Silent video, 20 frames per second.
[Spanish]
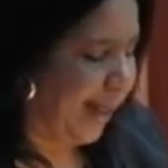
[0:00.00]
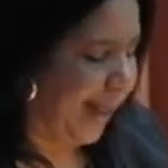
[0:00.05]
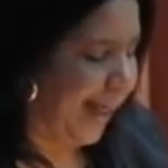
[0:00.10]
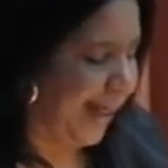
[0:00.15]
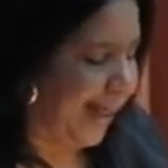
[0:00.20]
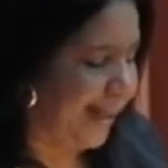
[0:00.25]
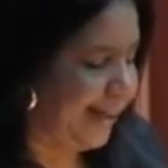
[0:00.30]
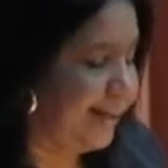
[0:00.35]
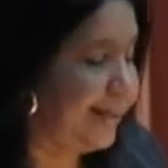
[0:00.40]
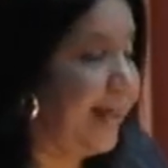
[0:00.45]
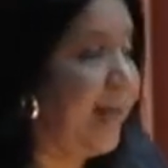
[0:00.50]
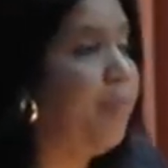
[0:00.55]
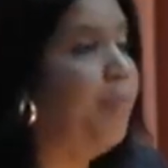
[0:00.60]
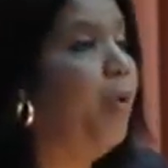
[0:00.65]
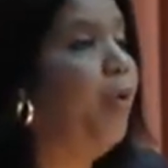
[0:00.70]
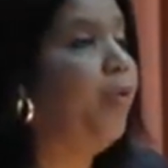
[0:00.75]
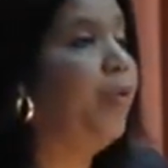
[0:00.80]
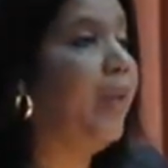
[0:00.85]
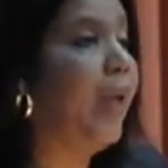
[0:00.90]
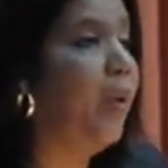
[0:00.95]
el
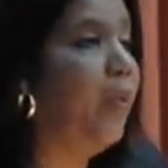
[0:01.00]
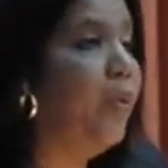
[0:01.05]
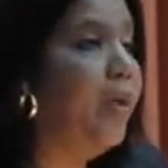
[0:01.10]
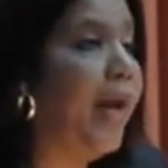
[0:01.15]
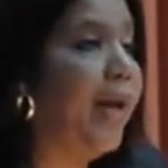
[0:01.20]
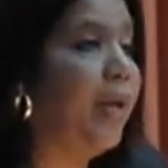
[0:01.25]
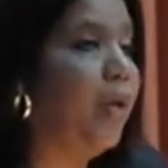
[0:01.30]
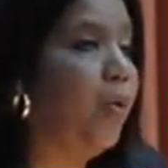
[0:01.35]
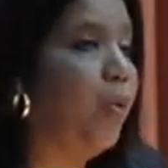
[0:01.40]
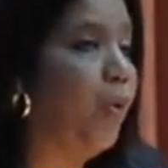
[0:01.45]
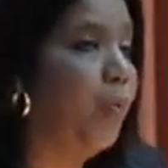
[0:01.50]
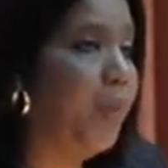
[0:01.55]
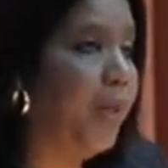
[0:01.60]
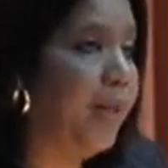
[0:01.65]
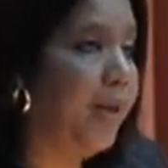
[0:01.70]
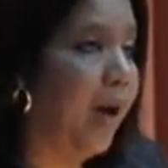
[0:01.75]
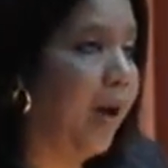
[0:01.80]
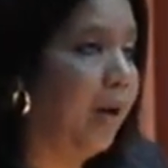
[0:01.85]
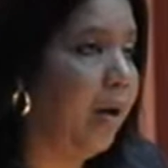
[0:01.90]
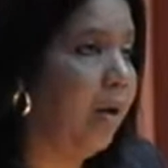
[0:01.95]
extremo de una
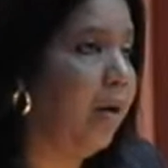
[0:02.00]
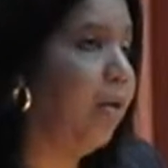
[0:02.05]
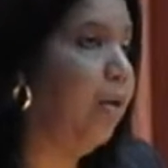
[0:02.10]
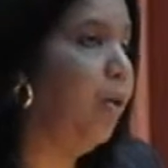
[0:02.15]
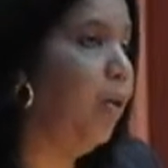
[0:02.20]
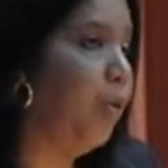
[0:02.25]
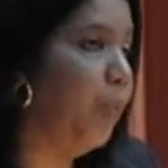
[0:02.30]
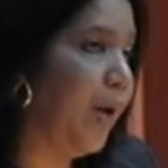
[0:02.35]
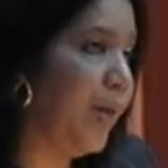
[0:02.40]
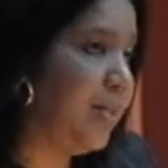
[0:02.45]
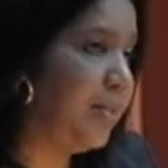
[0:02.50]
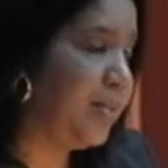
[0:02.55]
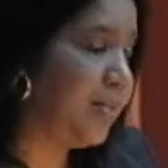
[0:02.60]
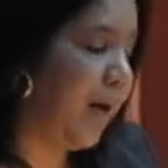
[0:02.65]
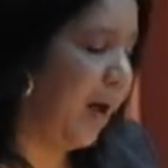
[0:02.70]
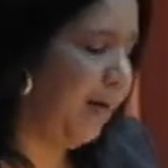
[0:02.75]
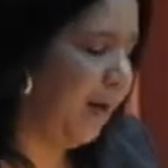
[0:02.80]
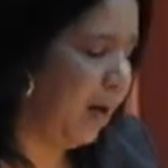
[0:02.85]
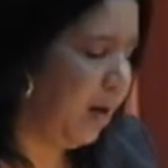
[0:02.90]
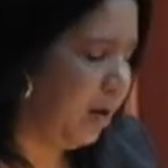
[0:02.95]
economía
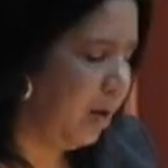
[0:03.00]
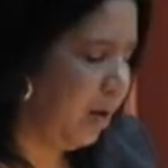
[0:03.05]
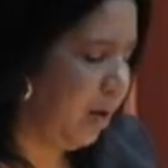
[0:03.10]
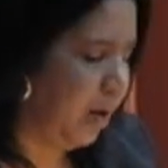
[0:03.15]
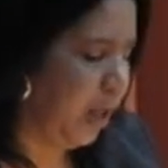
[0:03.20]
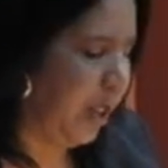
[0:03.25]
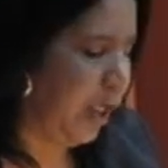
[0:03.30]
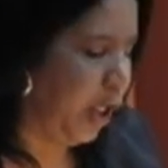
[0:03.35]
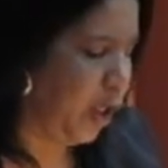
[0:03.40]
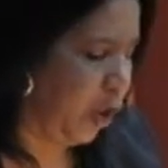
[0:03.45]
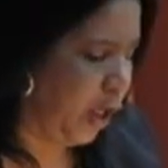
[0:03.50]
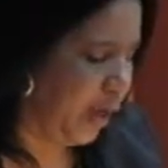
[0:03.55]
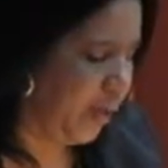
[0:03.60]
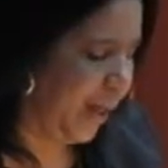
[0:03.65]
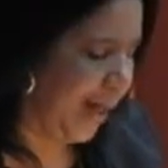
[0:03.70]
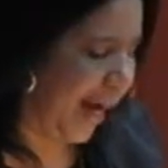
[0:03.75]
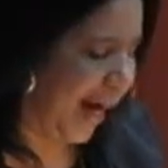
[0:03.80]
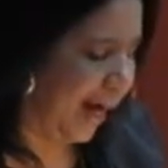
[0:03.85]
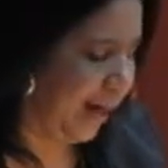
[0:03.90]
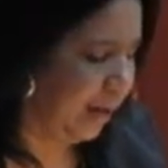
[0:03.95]
globalizada y
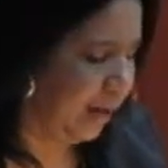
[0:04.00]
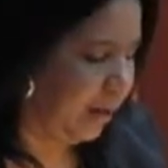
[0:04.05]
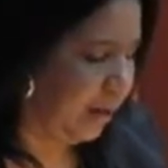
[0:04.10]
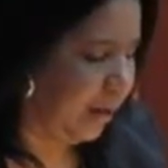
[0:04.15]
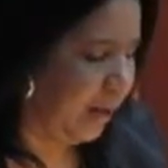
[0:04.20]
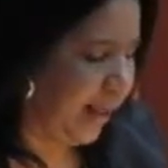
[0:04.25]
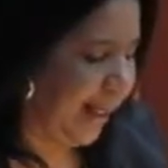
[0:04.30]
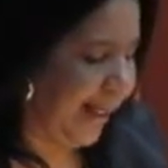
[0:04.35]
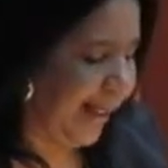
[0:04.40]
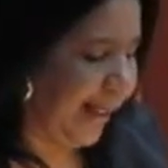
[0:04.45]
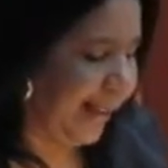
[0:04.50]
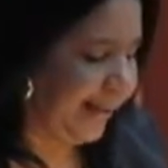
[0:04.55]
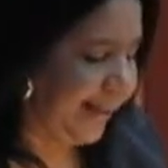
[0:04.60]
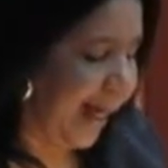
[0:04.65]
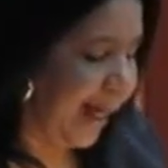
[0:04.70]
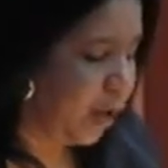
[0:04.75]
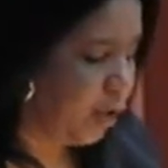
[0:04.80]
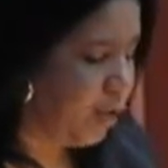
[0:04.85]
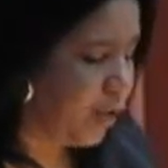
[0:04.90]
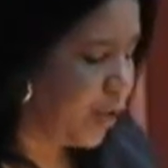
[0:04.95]
neoliberal, que
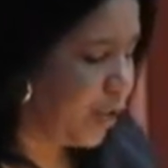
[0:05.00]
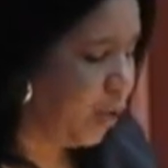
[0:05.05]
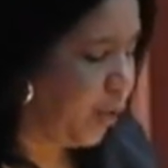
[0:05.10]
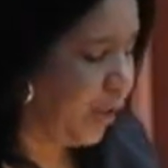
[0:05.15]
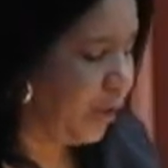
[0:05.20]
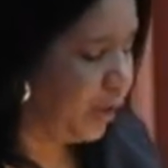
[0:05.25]
trae consigo